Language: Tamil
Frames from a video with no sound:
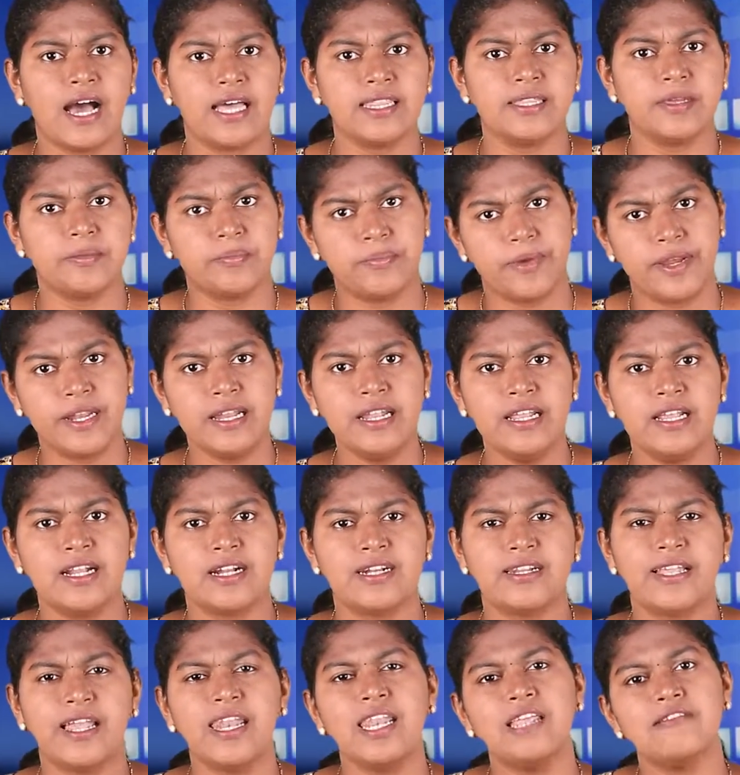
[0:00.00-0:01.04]
அந்த பெண்
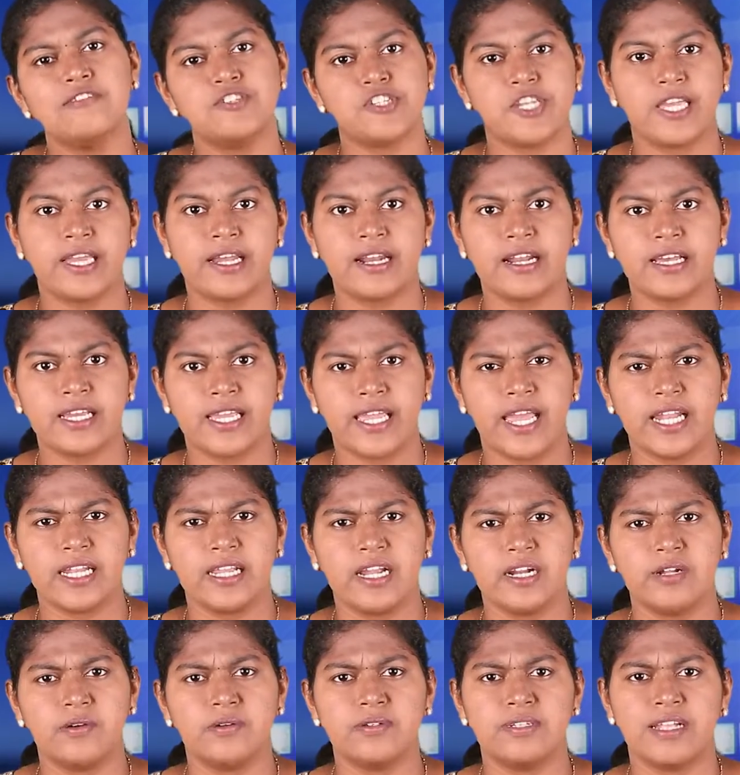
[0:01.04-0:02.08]
நல்ல விஷயங்களை
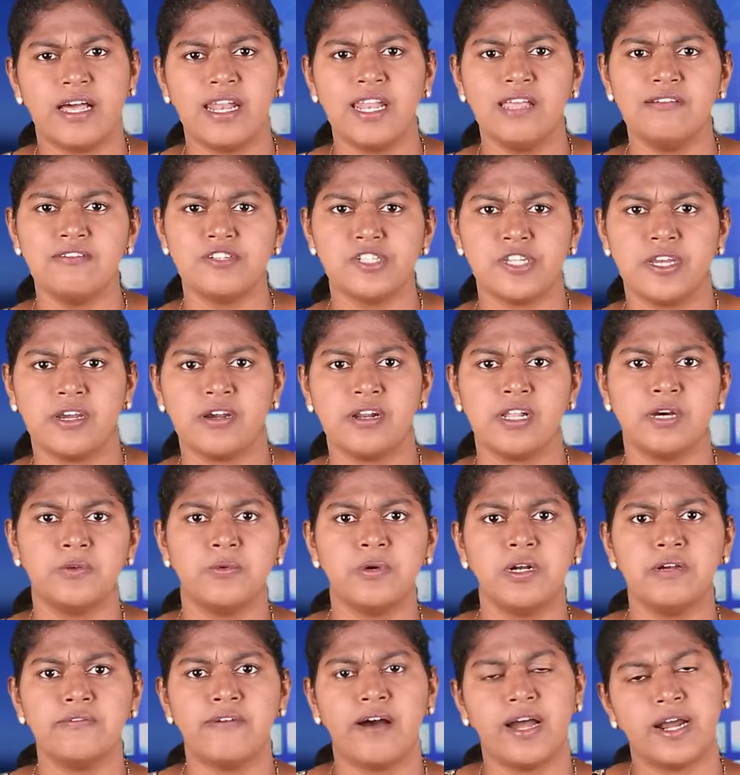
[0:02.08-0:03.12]
கேட்கணும் நல்ல விஷயங்களை
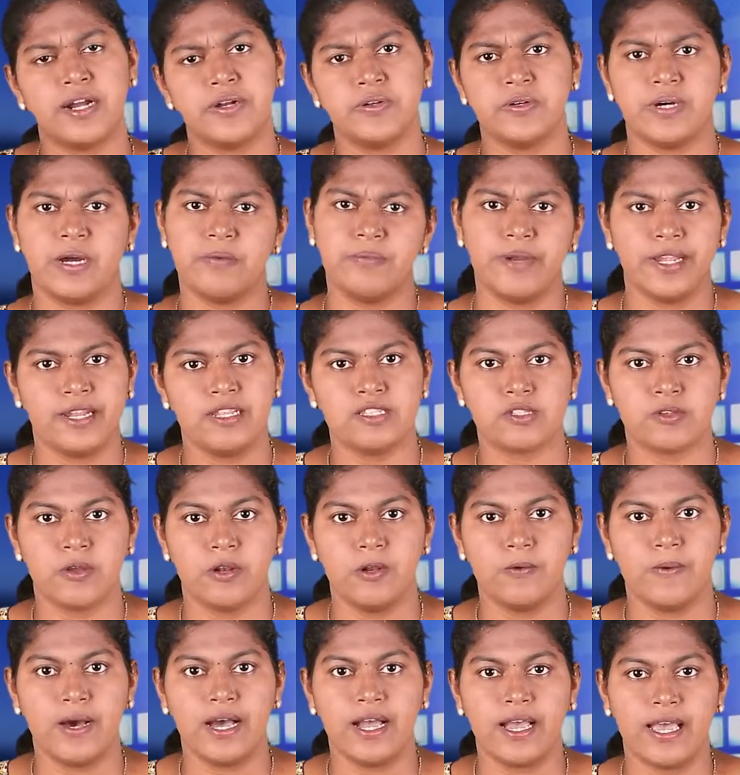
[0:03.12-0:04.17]
உள்வாங்கணும் அப்படின்னு
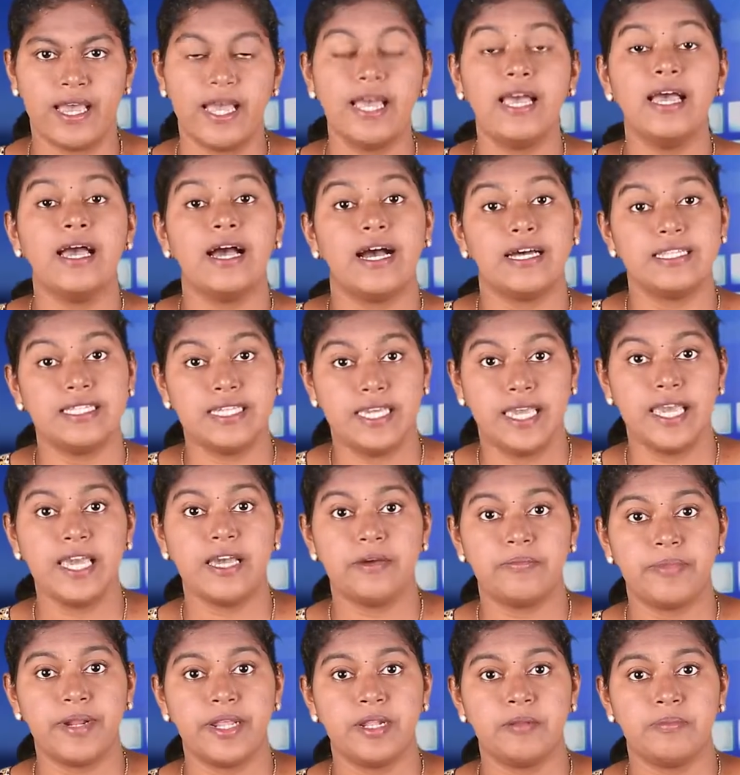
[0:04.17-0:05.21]
சொல்லுவாங்க அது
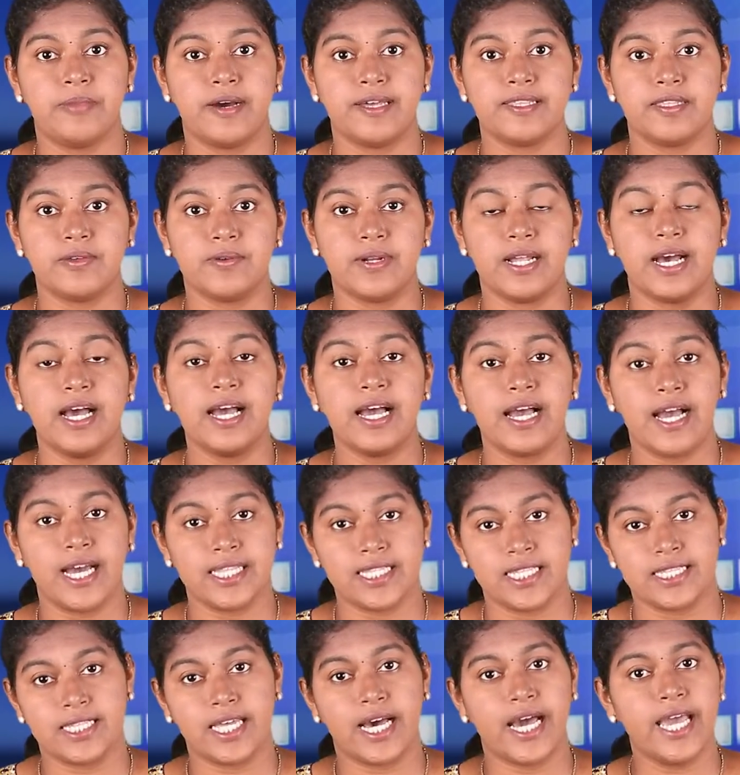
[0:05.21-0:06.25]
ஏன் அப்படின்னு பார்த்தோன்னா
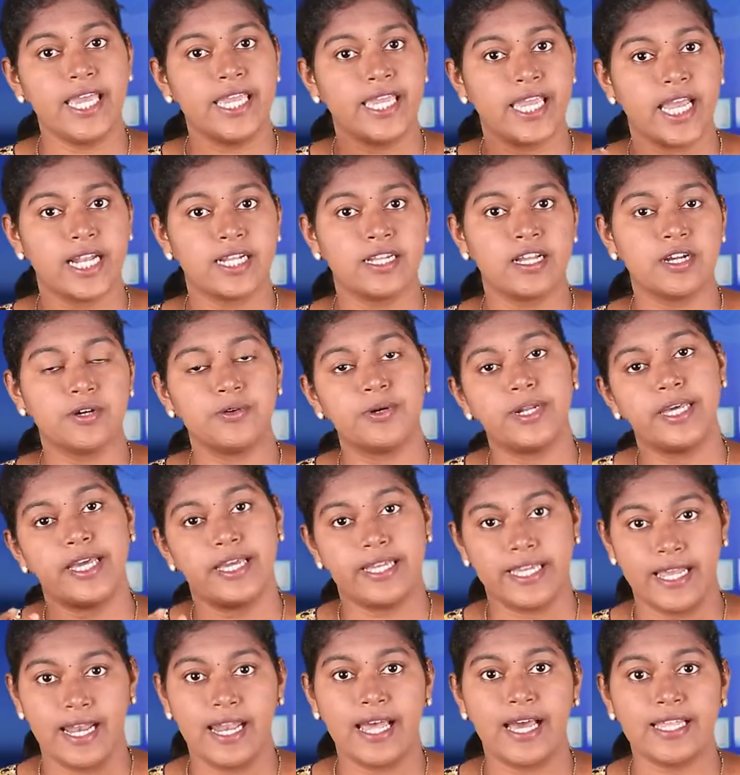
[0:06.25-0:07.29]
அந்த தாய்
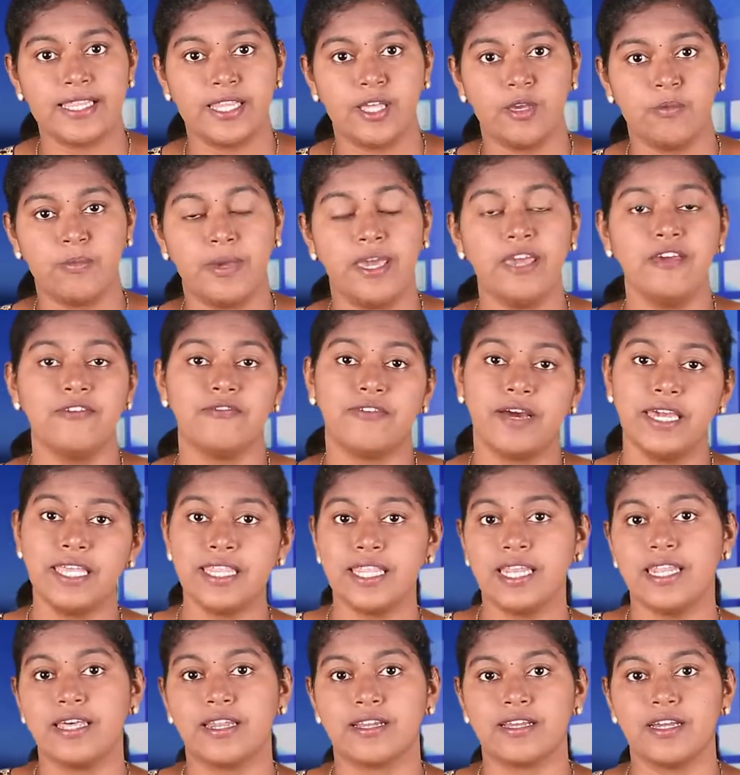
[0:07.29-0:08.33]
கேட்கக்கூடிய எல்லாத்தையுமே
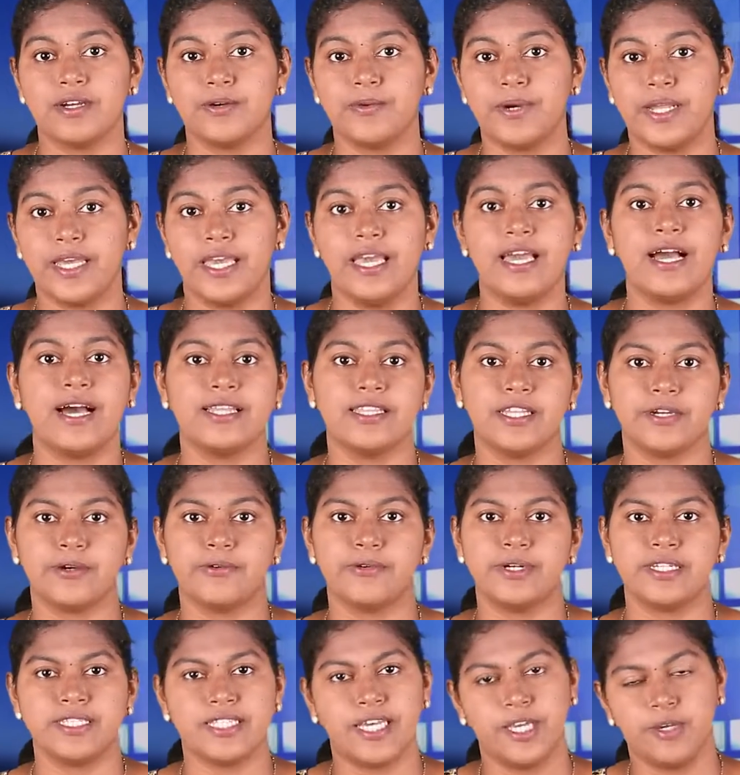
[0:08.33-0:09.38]
வயிற்றில் இருக்கக்கூடிய அந்த
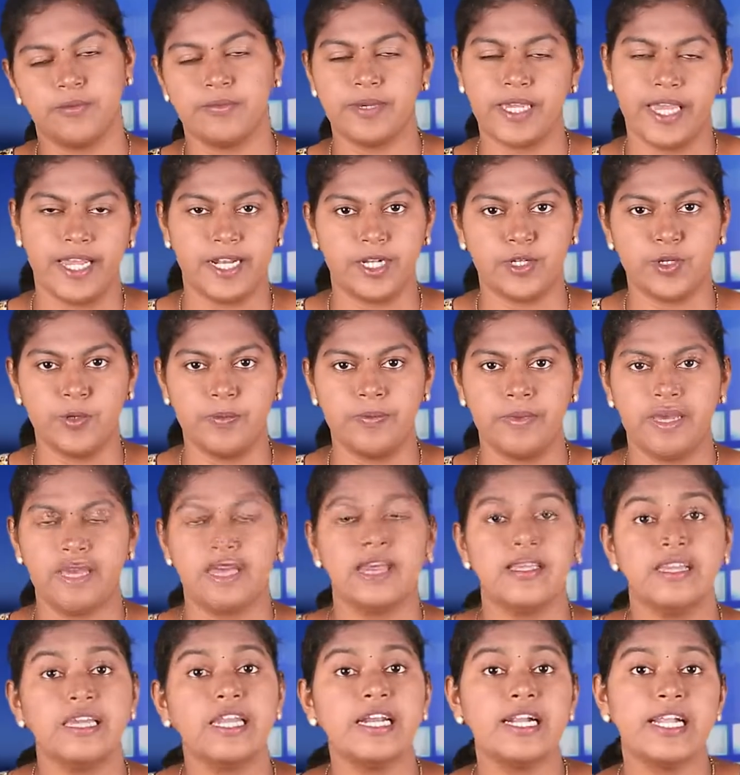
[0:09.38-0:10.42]
குழந்தையும் கேட்கும்
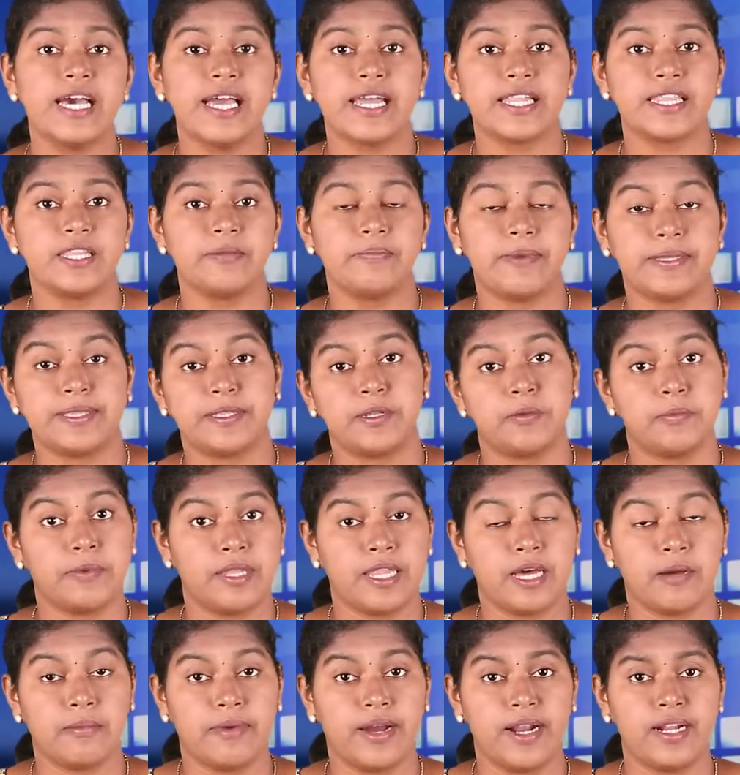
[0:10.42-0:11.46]
இரண்டாயிரத்தி
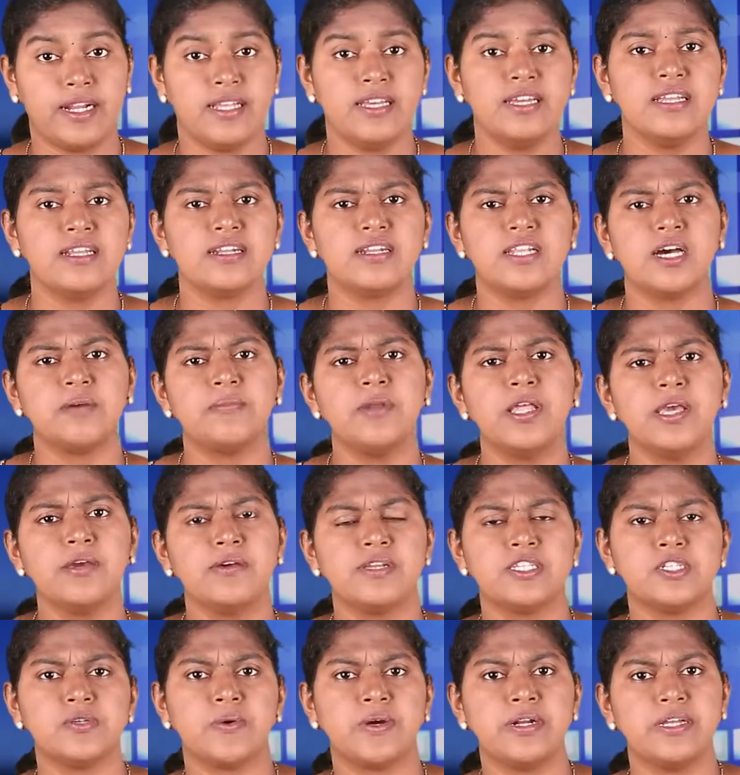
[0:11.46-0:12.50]
பத்தொன்பதாம் ஆண்டு
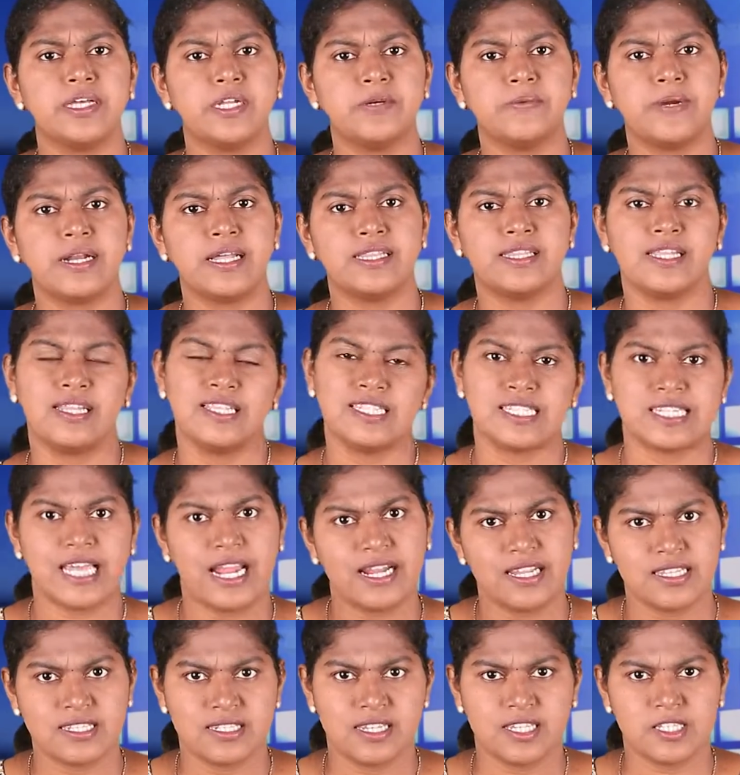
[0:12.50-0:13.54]
டபிள்யூஹெச்ஓ நிறுவனத்தின்
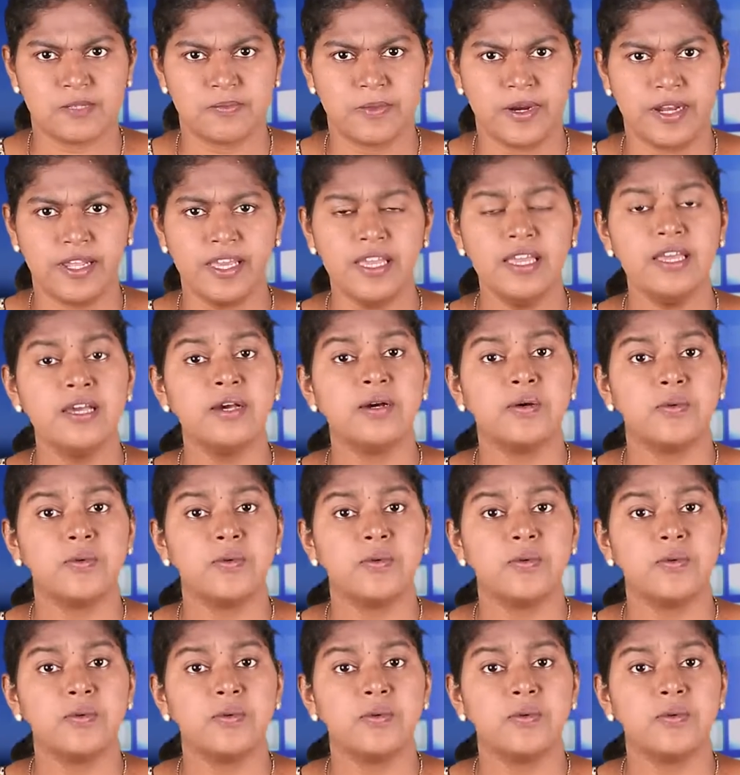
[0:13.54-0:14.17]
ஸ்டாட்டிஸ்டிக்ஸ் படி